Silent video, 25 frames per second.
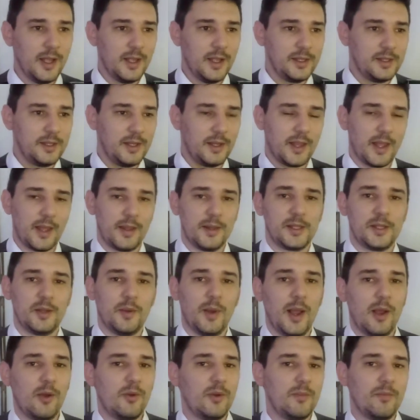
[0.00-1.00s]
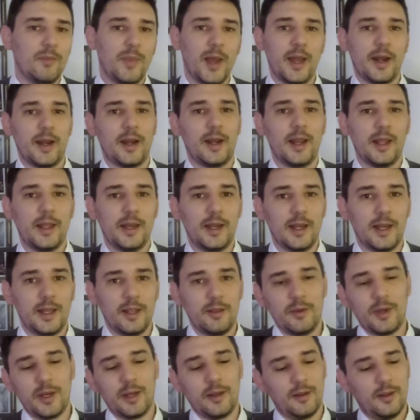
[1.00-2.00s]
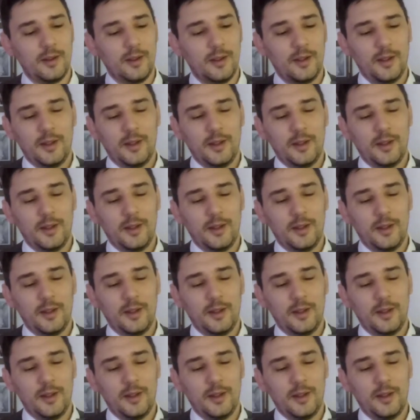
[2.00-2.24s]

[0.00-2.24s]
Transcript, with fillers: si, vas a un bar al aire libre.